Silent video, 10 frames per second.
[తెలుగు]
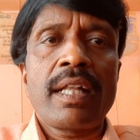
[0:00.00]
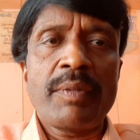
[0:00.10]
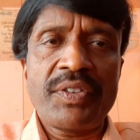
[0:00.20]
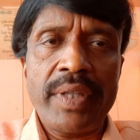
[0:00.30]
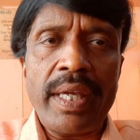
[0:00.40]

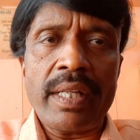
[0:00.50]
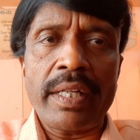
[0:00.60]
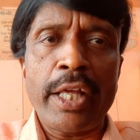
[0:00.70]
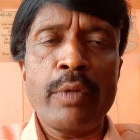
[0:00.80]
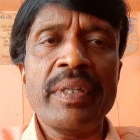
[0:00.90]
నమస్తే
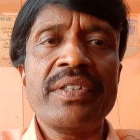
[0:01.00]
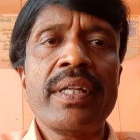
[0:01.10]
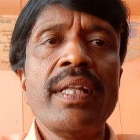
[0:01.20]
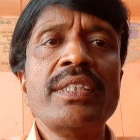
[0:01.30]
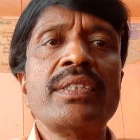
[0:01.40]
నేను మీ
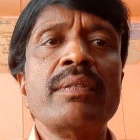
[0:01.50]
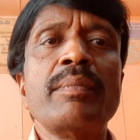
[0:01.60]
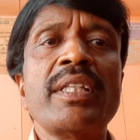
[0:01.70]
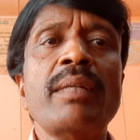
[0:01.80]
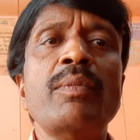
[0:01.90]
జర్నలిస్ట్
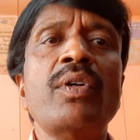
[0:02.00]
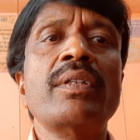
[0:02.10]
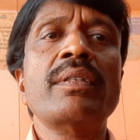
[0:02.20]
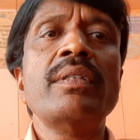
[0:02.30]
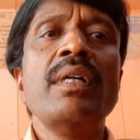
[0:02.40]
మదన్
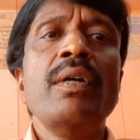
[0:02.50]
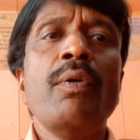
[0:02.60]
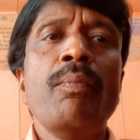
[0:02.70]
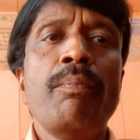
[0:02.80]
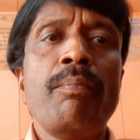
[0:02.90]
మోహన్
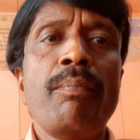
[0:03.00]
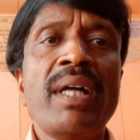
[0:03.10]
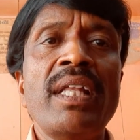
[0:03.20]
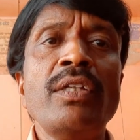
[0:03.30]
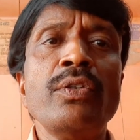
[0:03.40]

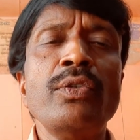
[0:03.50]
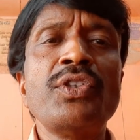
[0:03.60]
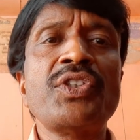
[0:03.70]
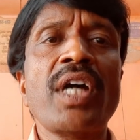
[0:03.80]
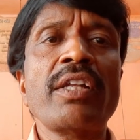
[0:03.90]
మదన్
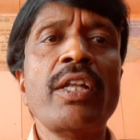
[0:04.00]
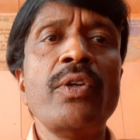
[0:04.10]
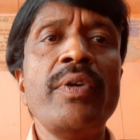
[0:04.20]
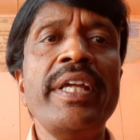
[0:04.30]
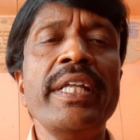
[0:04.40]
న్యూస్ ఛానల్
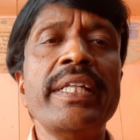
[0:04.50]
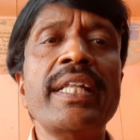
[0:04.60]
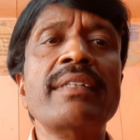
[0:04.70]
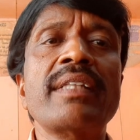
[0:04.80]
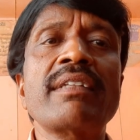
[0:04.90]
నుండి
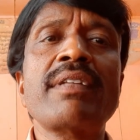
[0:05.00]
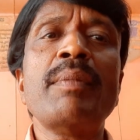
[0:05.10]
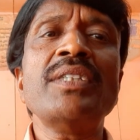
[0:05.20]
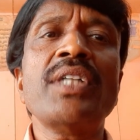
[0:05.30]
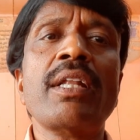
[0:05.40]
నిరంతర
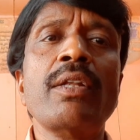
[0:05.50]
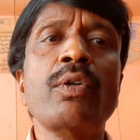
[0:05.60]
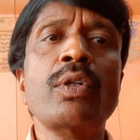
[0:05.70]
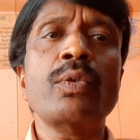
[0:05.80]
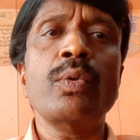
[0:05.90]
సమాచారాల
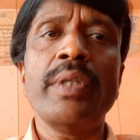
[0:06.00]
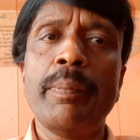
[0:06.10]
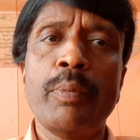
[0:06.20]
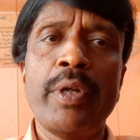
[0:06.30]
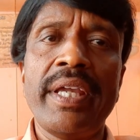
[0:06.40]
కొరకు
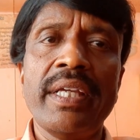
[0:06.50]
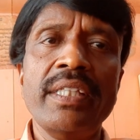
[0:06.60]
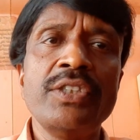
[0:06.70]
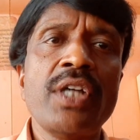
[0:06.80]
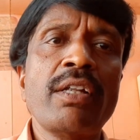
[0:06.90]
ఇప్పుడే
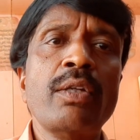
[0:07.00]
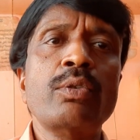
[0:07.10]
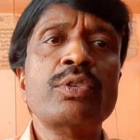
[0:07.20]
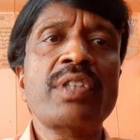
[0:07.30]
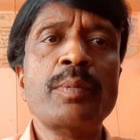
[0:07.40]
ఈ
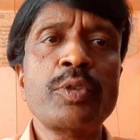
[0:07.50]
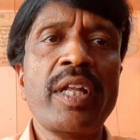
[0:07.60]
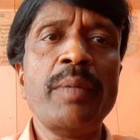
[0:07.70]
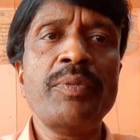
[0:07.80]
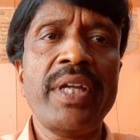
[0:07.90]
ఛానల్కు
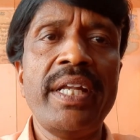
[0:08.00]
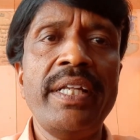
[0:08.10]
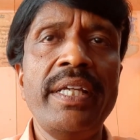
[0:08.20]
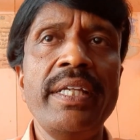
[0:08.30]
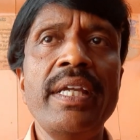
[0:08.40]
సబ్స్క్రైబ్ చేయండి